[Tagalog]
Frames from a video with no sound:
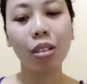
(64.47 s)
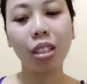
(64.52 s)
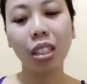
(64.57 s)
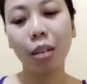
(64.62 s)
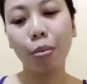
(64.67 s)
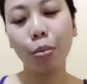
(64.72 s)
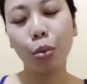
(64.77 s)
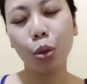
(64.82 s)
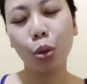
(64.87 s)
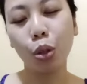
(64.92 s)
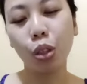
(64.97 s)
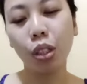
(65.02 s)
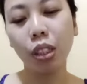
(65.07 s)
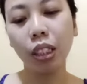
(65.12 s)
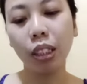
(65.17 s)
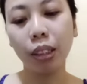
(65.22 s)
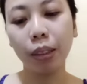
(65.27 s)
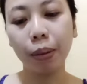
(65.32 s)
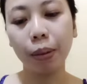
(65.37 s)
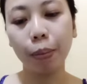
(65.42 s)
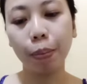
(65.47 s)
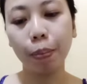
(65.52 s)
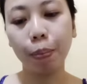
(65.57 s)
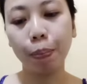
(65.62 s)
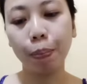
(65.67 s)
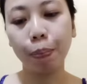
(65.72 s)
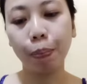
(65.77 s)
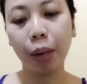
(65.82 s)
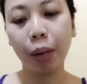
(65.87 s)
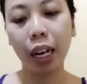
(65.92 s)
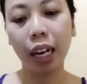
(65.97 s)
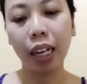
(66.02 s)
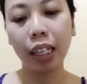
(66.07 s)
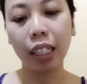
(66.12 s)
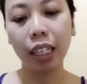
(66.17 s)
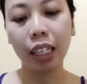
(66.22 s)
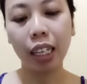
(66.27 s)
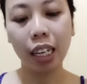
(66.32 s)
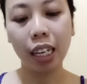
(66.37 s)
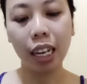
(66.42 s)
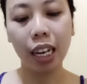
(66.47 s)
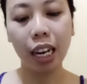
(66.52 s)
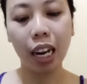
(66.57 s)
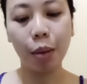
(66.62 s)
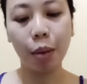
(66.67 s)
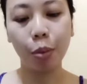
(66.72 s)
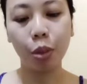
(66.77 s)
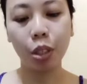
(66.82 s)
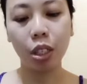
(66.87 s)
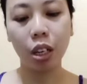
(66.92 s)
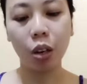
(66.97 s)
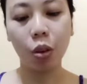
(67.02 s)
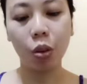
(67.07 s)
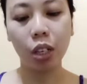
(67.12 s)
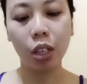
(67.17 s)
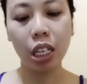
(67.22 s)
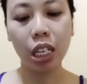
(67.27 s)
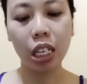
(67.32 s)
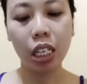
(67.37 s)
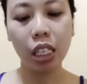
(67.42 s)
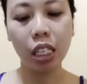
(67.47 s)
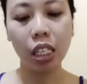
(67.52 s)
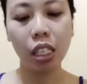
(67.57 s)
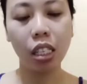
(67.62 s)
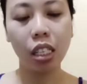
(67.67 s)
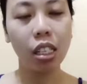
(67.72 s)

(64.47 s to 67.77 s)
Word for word: kong sabon pag naghihilamos ako is